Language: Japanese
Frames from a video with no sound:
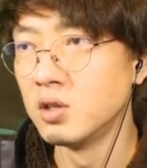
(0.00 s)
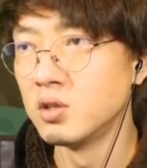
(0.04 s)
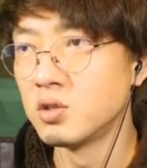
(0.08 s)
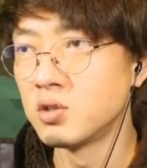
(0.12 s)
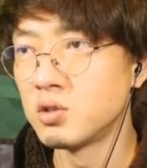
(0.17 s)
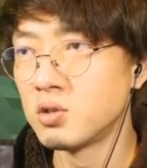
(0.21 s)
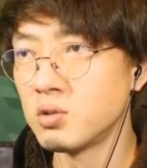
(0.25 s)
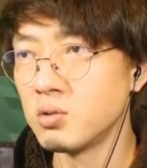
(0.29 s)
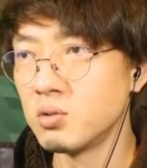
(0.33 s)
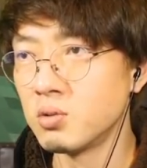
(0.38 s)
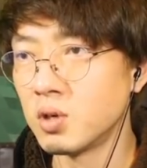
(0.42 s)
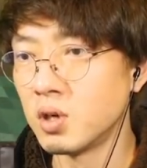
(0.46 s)

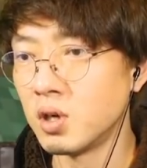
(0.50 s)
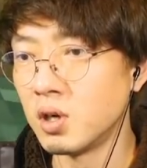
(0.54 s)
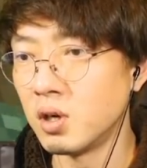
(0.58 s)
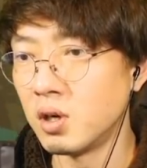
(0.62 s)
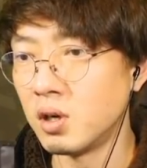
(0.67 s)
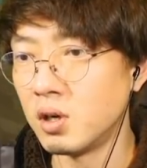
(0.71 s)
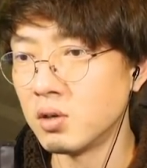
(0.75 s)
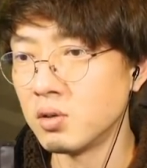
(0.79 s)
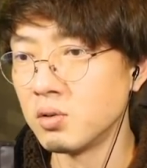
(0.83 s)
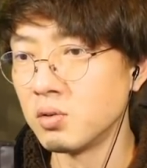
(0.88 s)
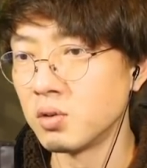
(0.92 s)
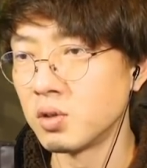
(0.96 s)
主張が
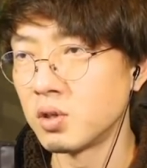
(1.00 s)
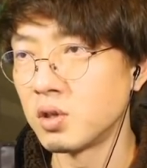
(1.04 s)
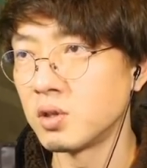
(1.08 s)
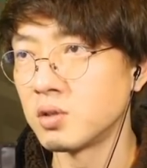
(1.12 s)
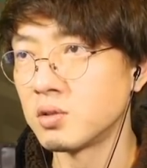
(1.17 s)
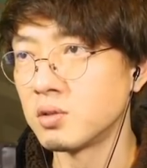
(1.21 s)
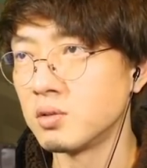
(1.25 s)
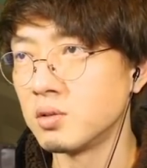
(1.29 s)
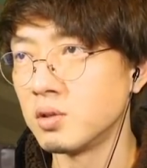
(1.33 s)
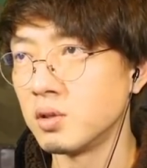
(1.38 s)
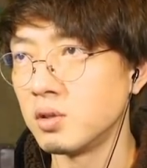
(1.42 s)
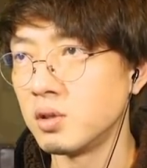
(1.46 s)
あるような気
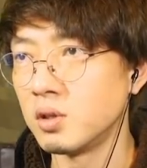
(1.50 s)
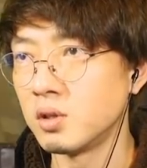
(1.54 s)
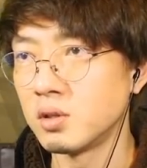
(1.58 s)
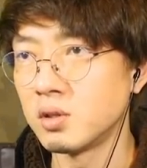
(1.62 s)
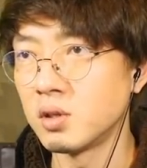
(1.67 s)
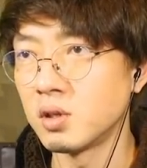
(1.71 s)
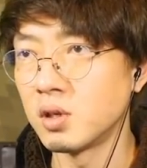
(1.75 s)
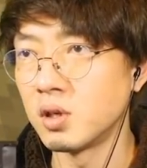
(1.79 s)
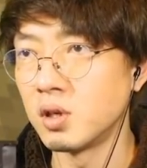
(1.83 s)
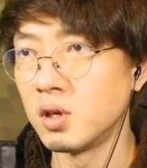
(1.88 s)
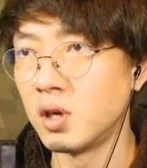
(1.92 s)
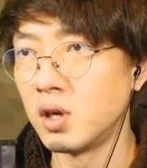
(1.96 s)
がするんだよね。
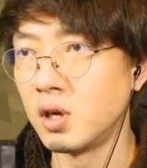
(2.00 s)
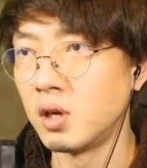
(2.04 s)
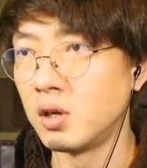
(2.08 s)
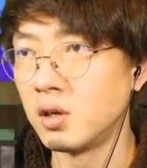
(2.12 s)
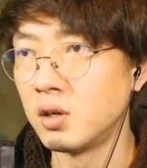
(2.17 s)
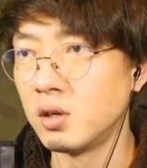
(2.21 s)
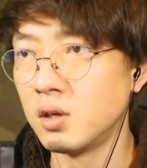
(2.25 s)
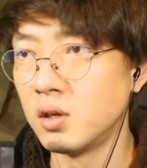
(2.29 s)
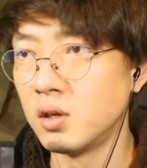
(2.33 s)
だから、